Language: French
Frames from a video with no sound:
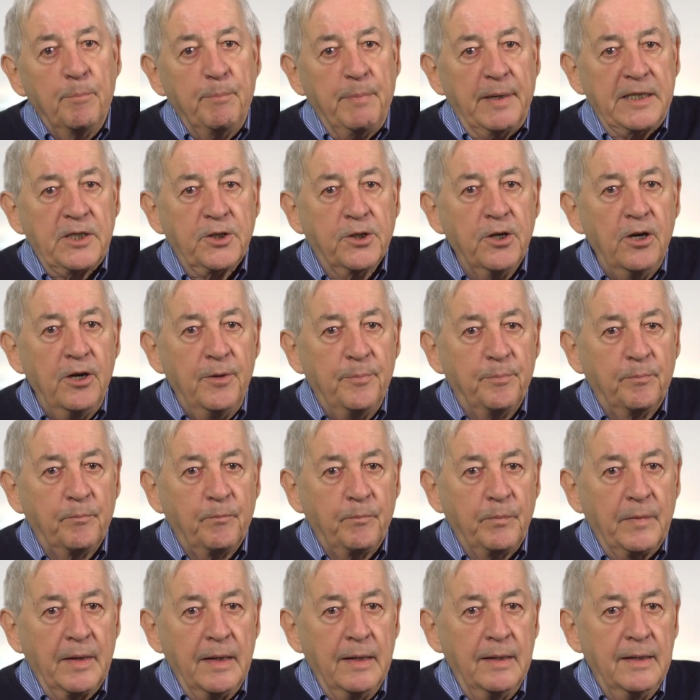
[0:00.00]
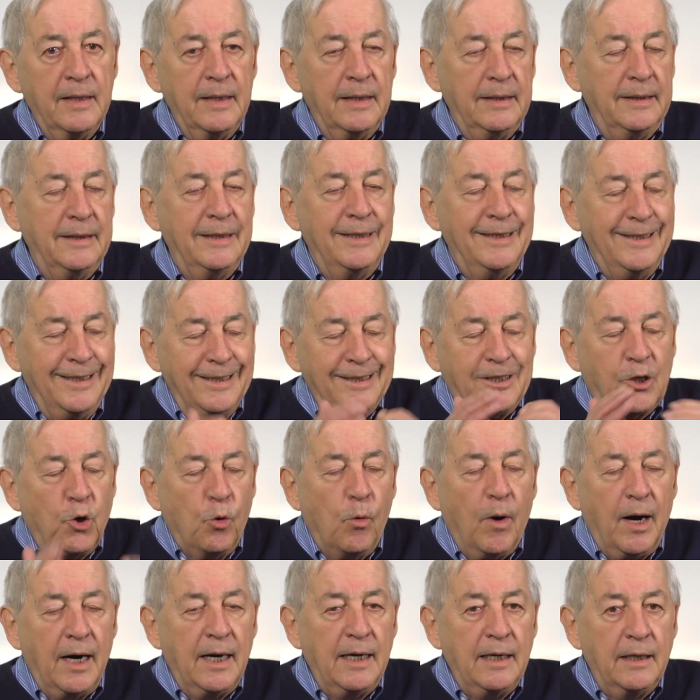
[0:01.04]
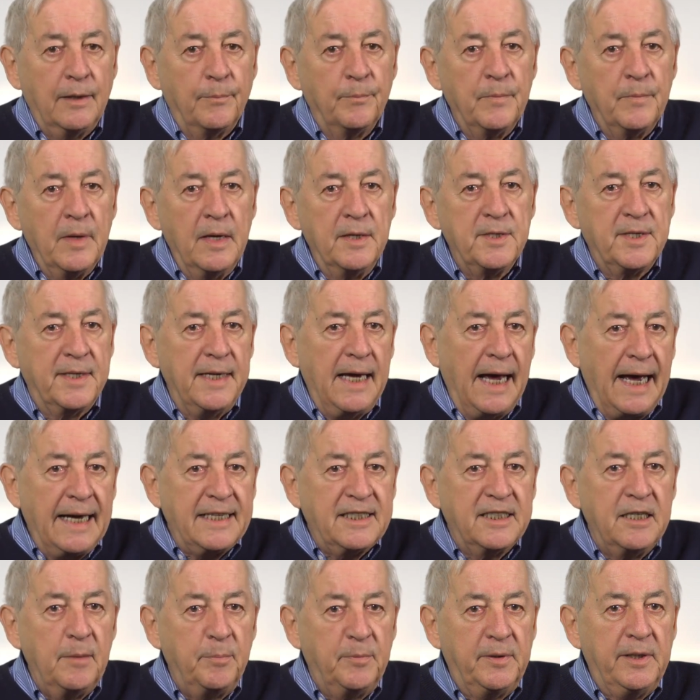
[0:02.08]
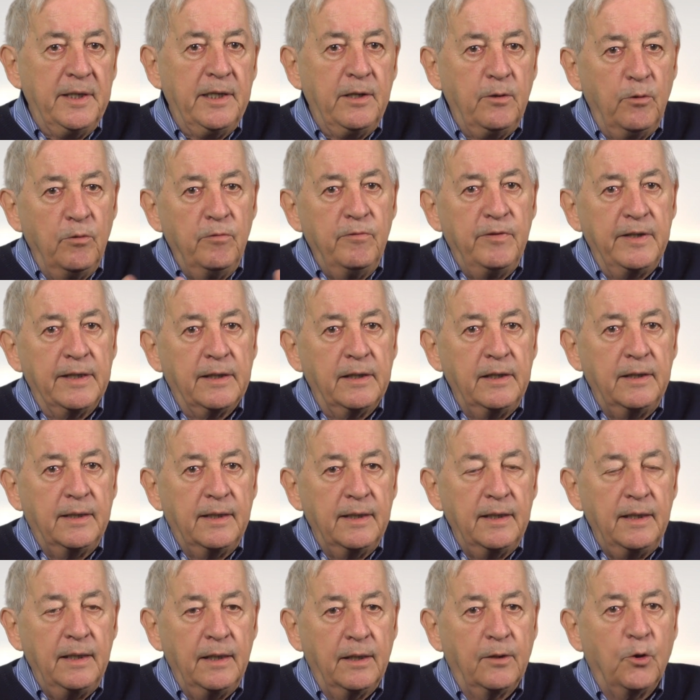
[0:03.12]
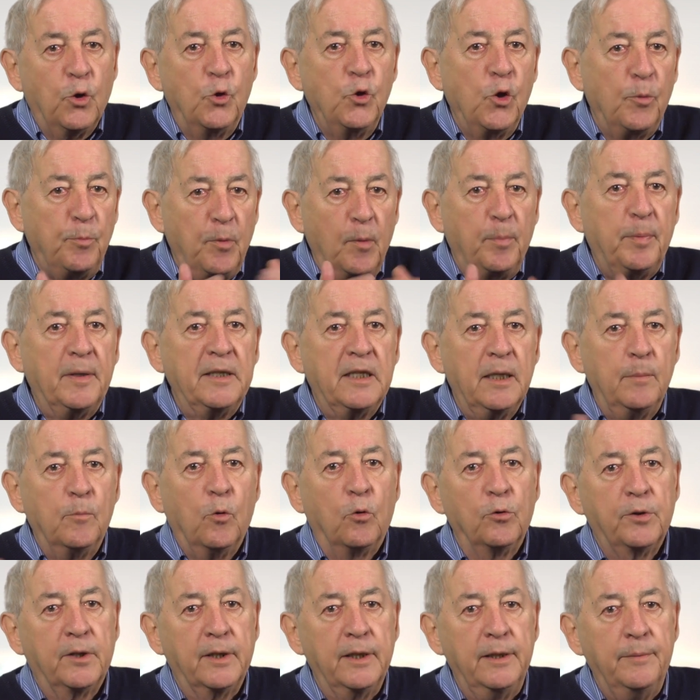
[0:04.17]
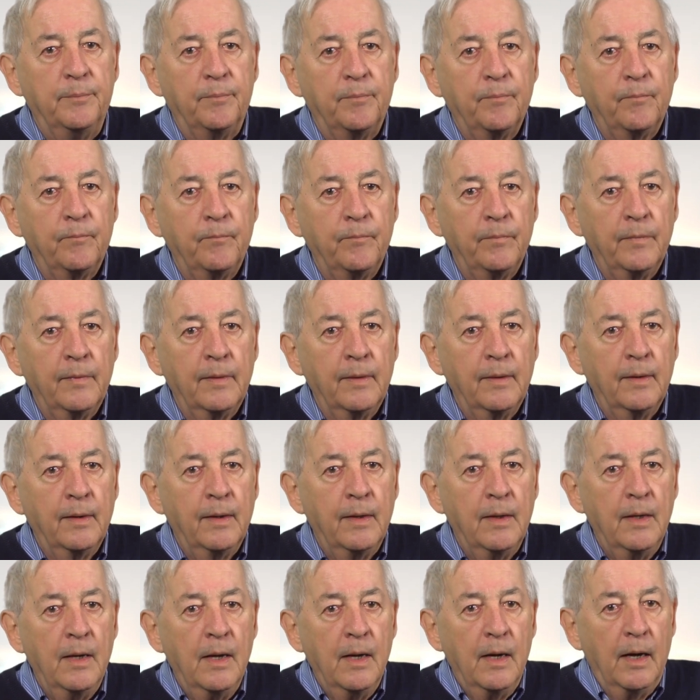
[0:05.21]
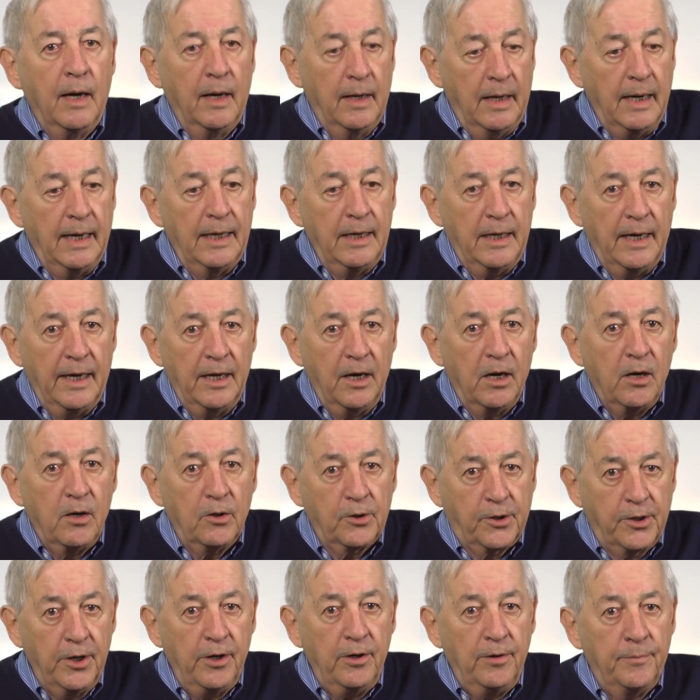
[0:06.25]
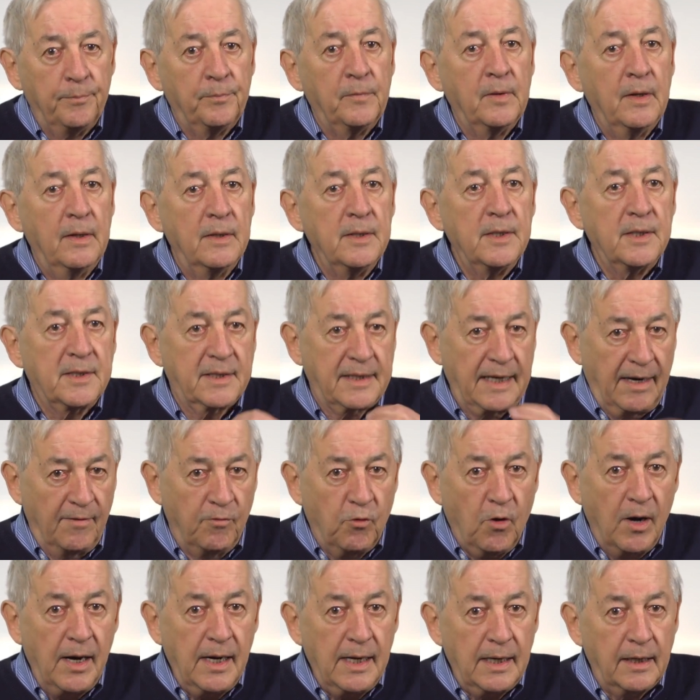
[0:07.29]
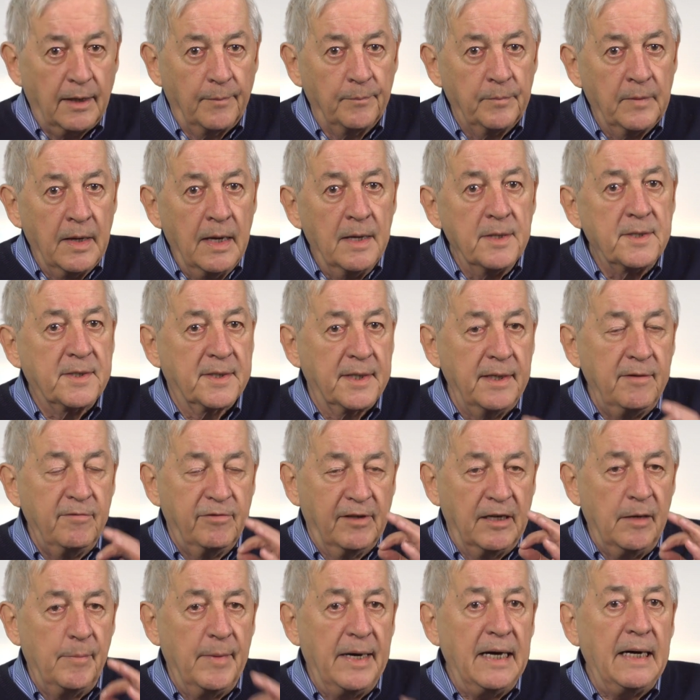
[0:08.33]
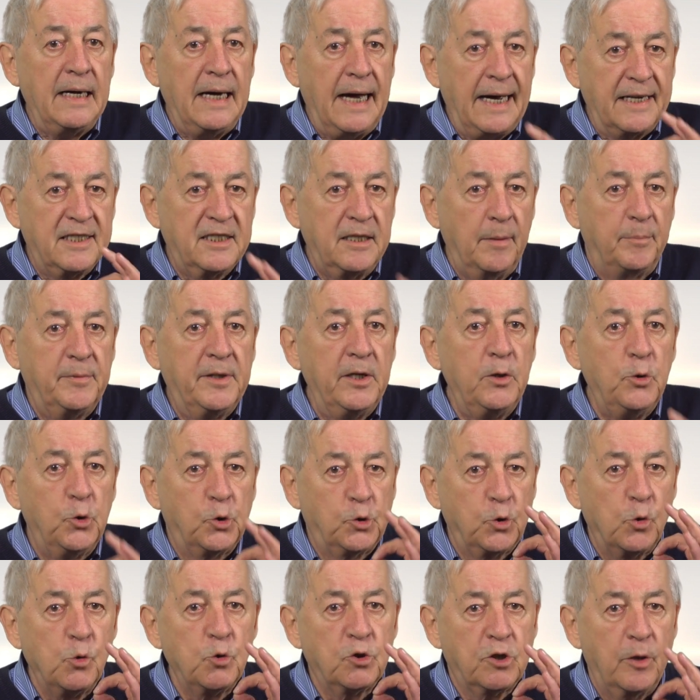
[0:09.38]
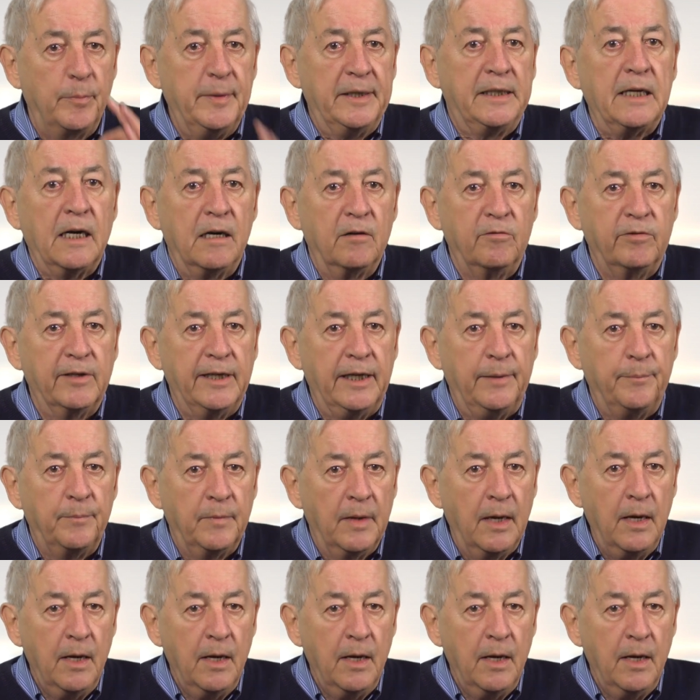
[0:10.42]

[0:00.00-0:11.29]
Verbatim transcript: Parce que croire, c'est accepter une vérité qu'on ne peut pas démontrer. Euh, alors que savoir, c'est vraiment accepter une chose comme étant vraie.